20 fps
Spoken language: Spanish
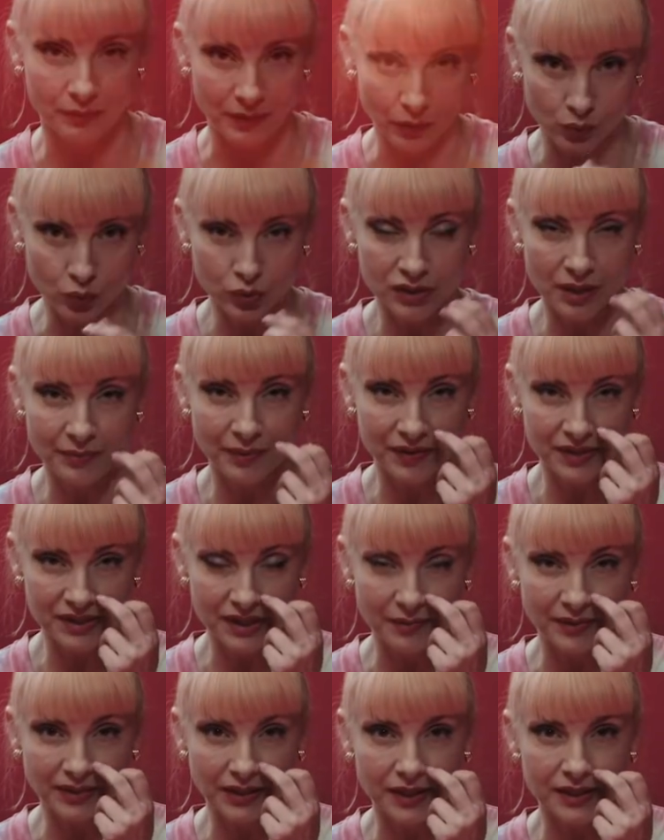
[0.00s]
me gusta
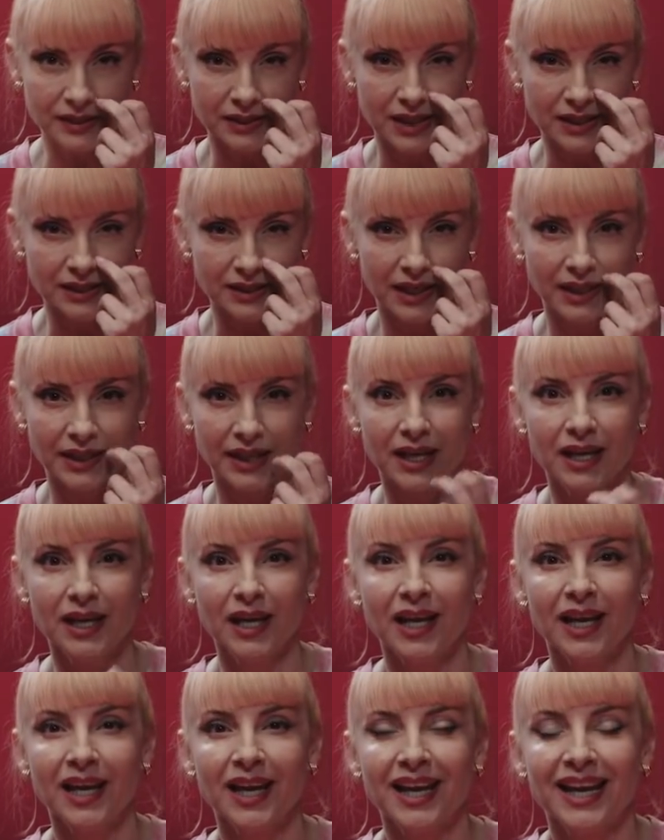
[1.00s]
precisamente de esta serie
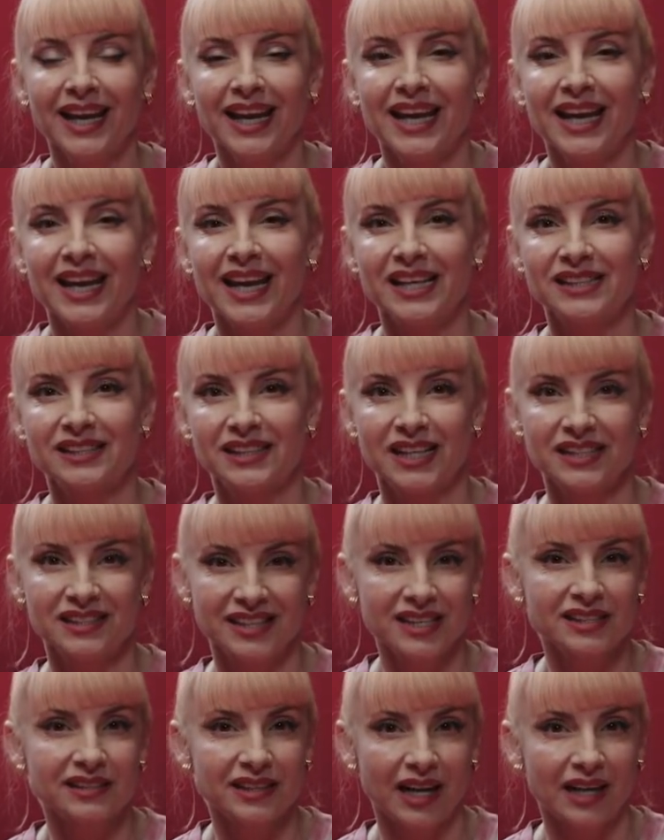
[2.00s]
es que es
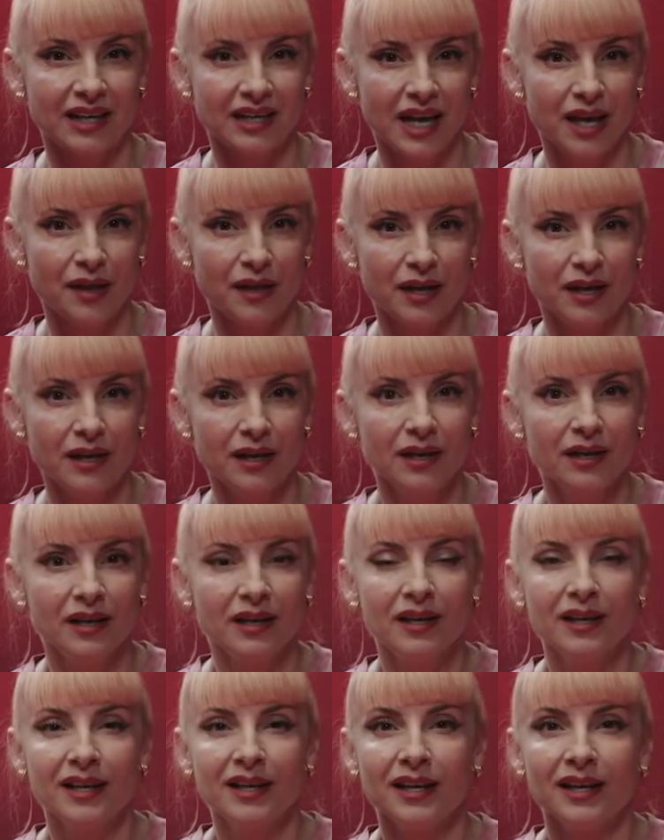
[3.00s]
descarnada,
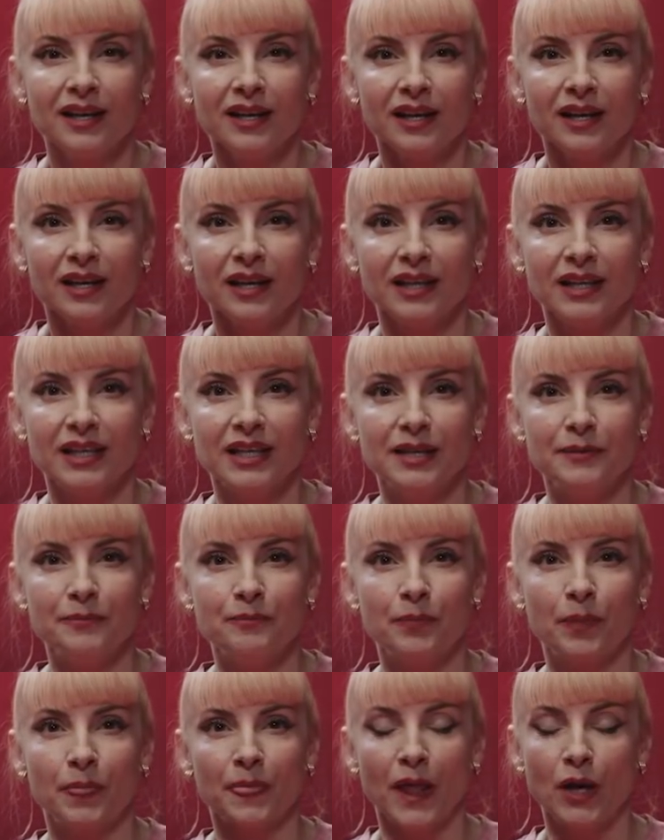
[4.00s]
y
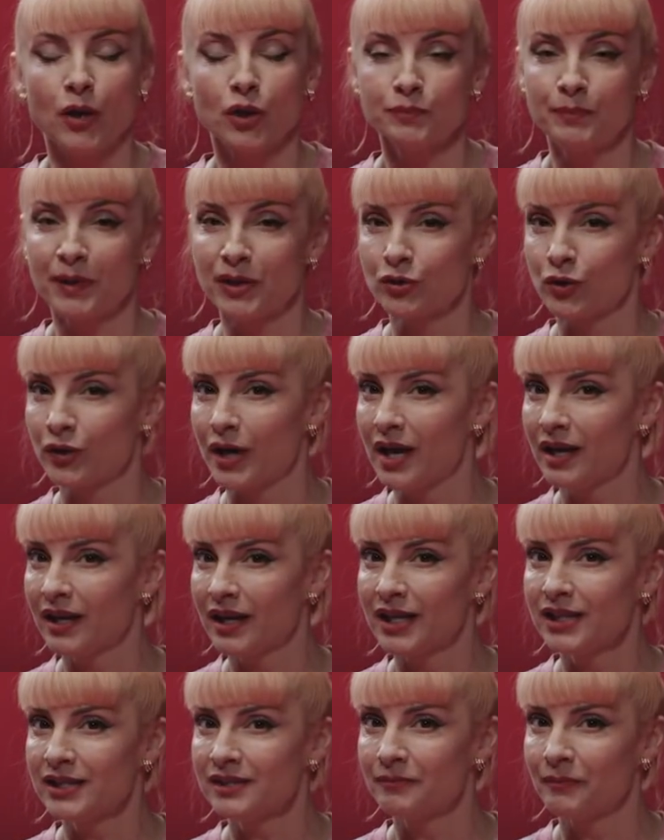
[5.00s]
mm, los
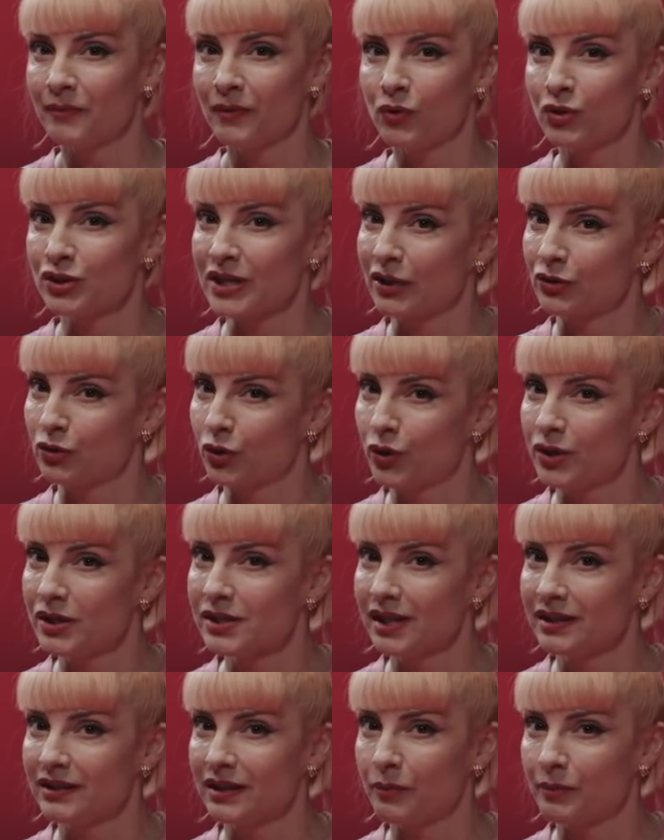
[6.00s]
personajes, los actores
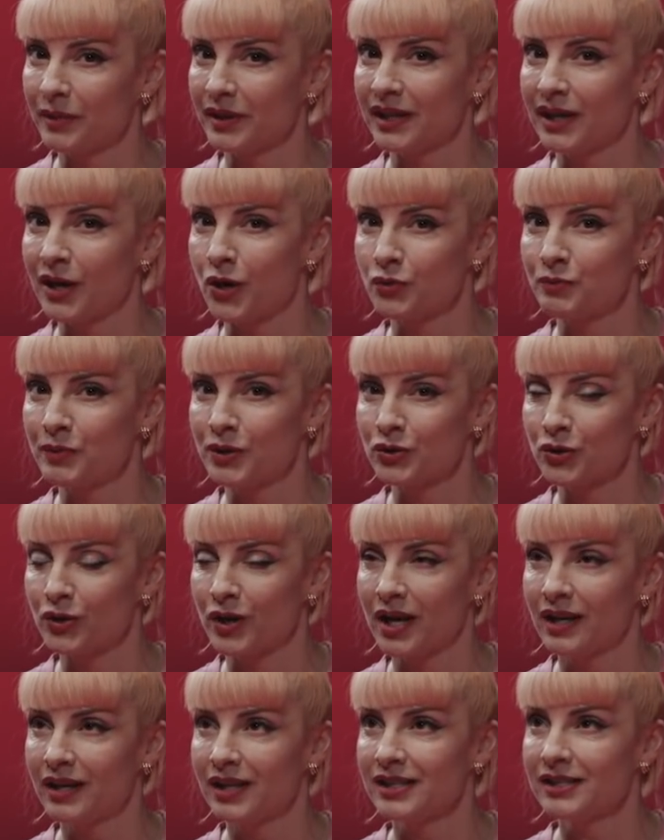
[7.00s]
que interpretan a los
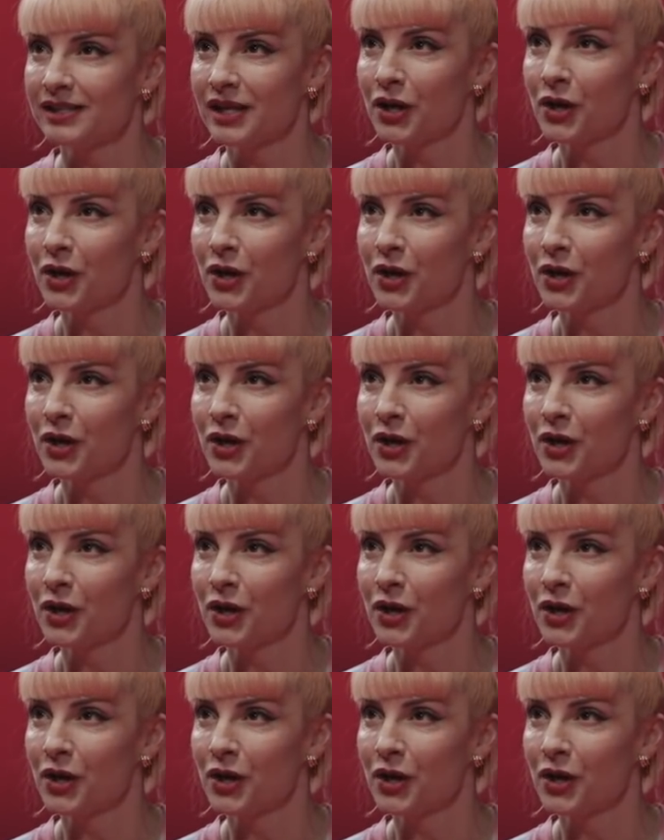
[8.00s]
personajes,